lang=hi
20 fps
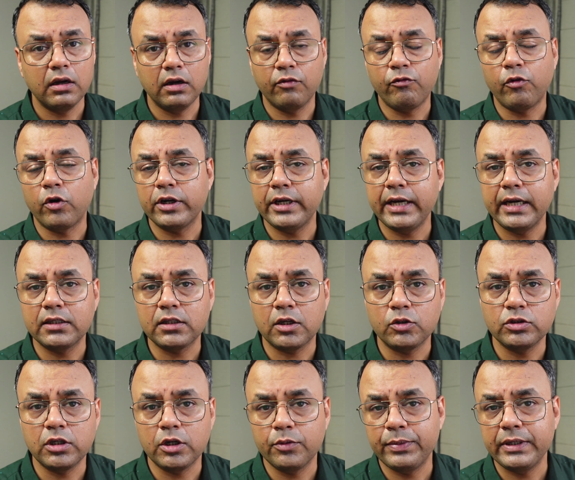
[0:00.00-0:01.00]
फोर्टी एट
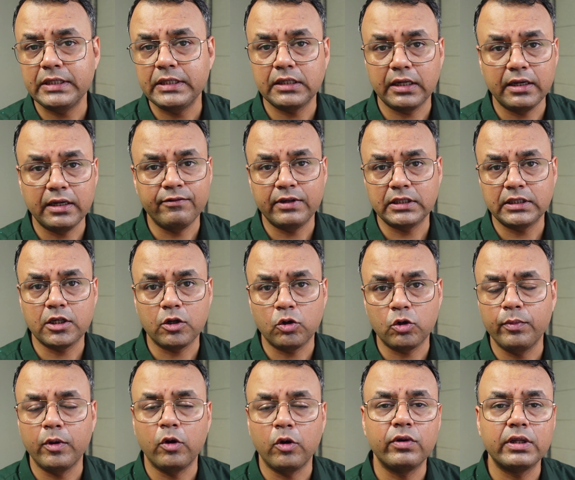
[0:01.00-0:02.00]
थाउजेंड रुपीज़ इन्वेस्ट करूँ
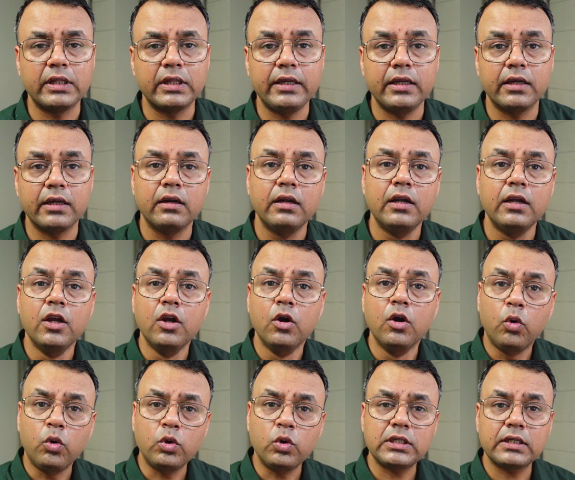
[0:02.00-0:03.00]
मैं ओवर द ईयर
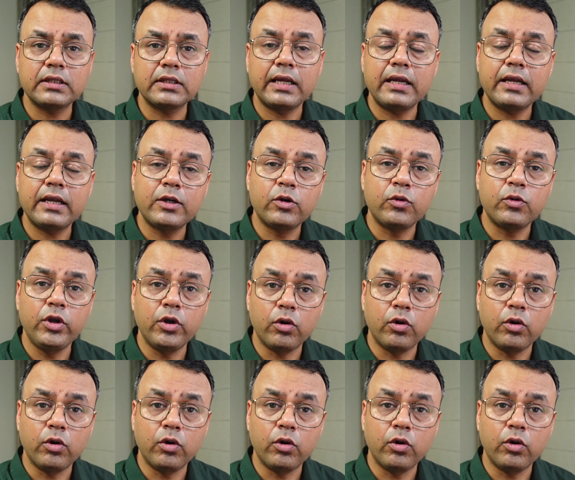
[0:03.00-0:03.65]
हो सकता है कोई